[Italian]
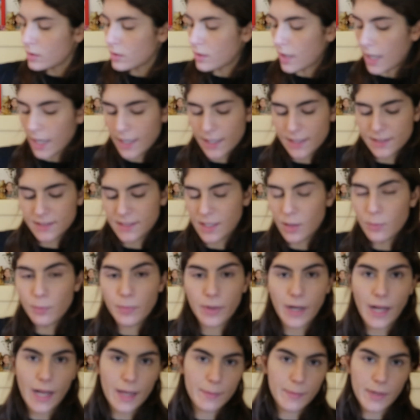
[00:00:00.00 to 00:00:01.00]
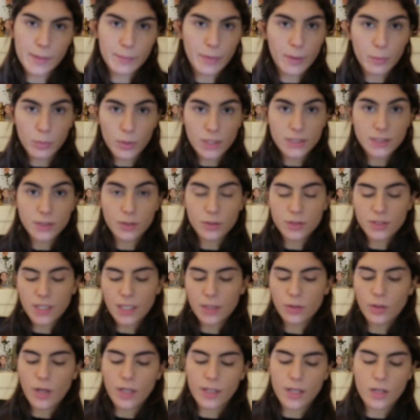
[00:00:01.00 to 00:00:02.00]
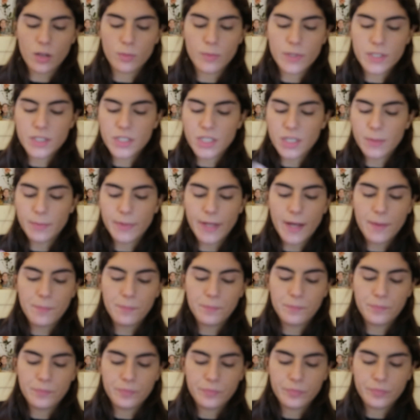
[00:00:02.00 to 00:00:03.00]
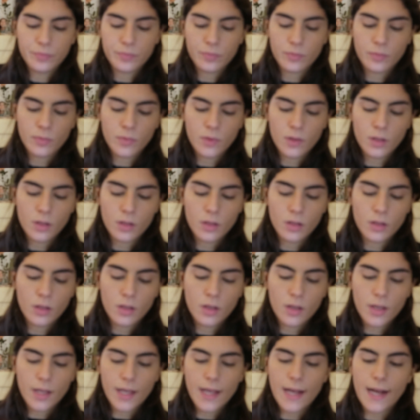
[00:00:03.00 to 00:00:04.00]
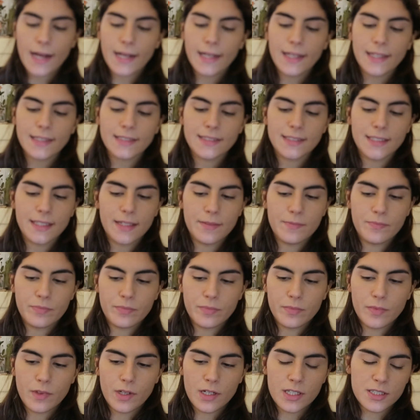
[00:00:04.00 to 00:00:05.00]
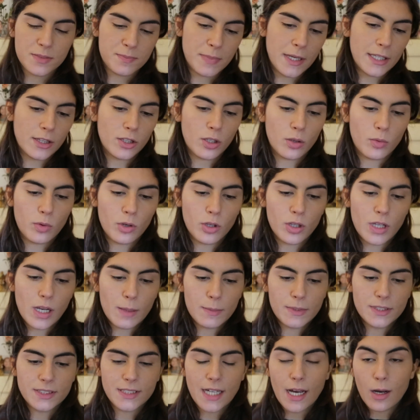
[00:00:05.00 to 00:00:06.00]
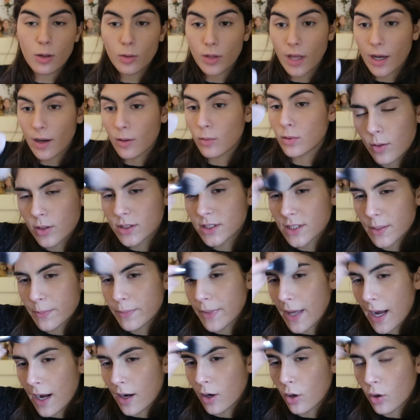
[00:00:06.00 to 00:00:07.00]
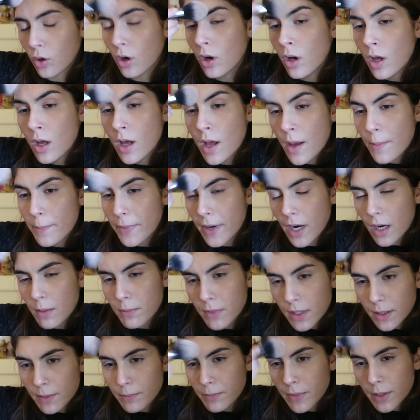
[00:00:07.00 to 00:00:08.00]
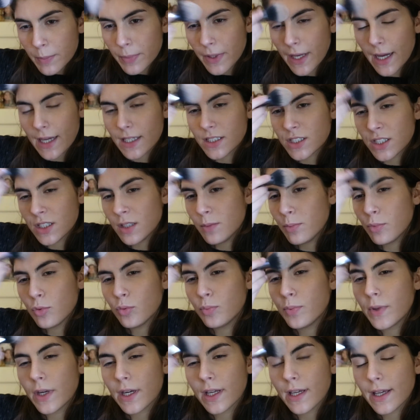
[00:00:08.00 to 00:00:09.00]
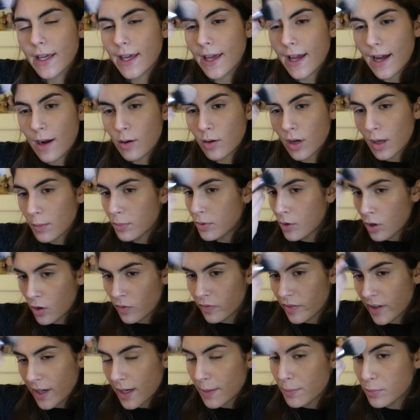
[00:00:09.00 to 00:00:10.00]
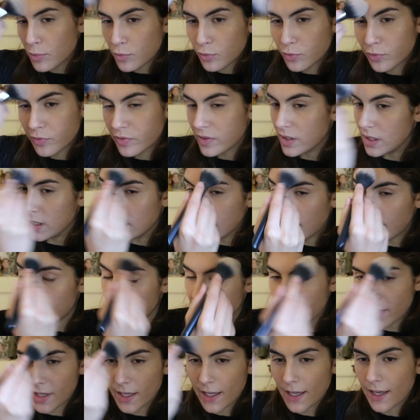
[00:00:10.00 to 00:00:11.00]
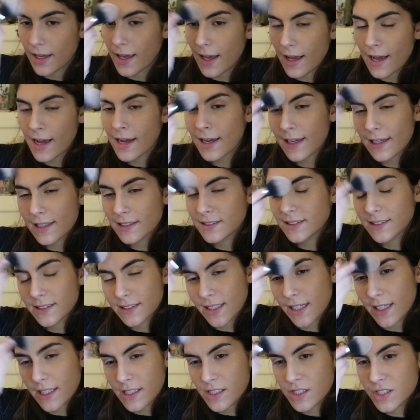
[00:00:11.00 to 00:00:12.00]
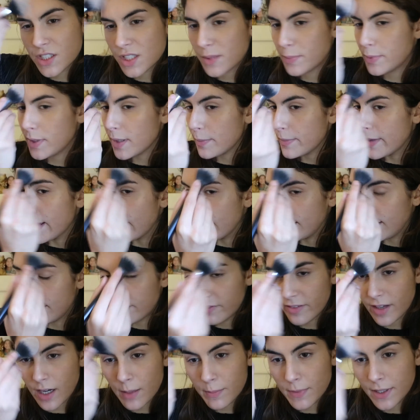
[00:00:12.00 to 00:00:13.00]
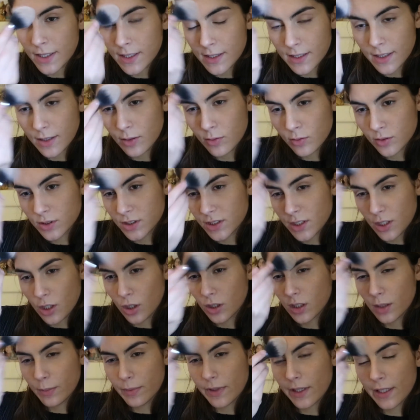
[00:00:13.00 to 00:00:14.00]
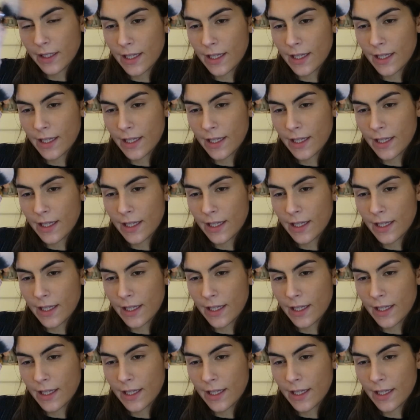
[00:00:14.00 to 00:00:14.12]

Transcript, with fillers: anche se è un primer ma può essere usato anche come cipria e anche se rispetto a quello della Mesauda questo è bianco però mi, mi, piace di più perché ha una polvere più fina e anche se incipria bene veramente non si nota per